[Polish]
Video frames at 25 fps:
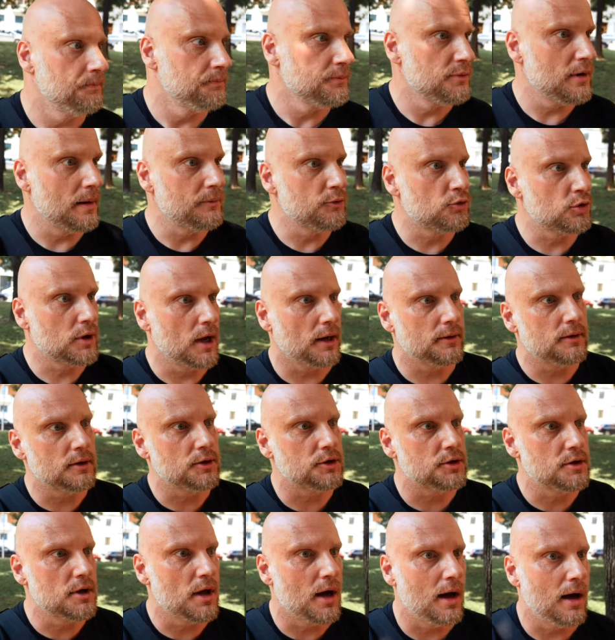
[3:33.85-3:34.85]
Byłem tu
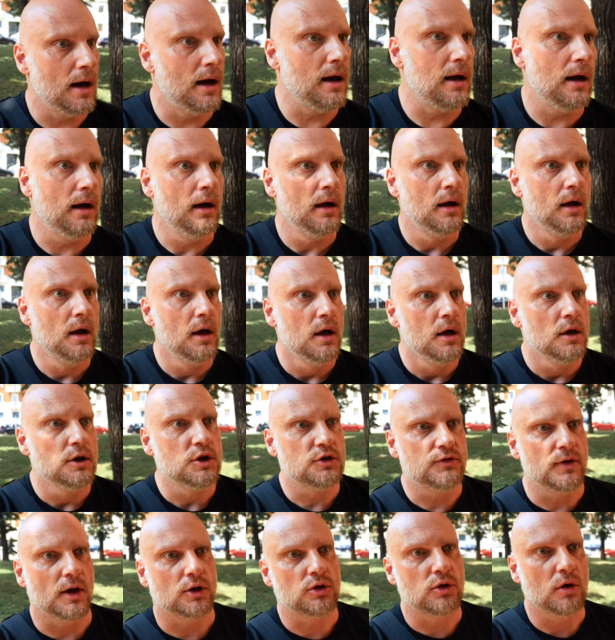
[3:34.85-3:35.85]
kiedyś na
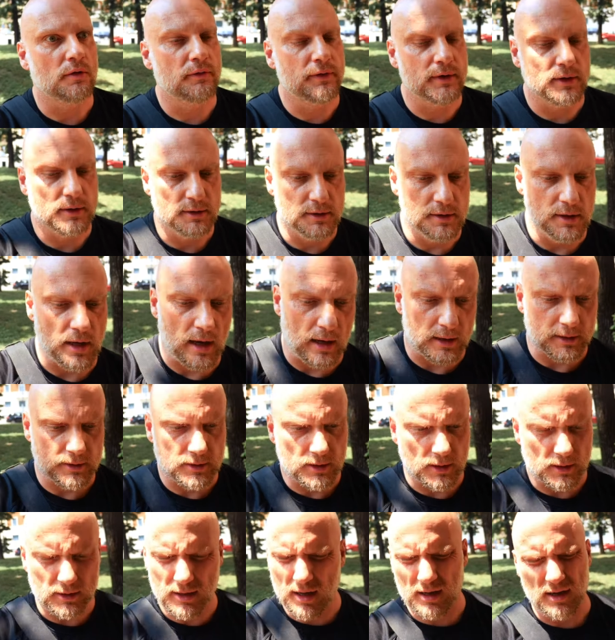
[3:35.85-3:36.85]
Światowych Dniach
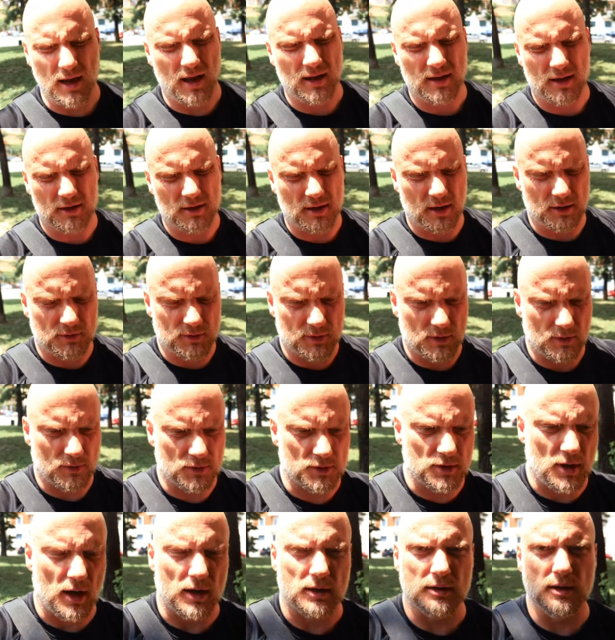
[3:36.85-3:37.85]
tych, nie, nie, nie na
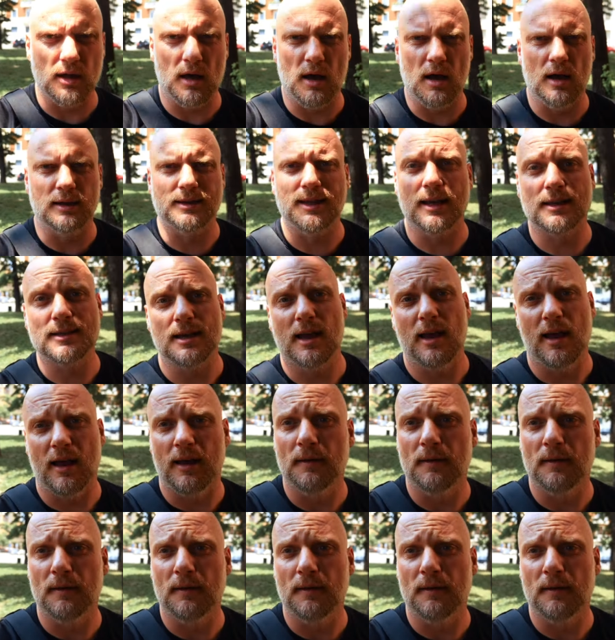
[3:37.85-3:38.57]
Światowych Dniach, na TZ.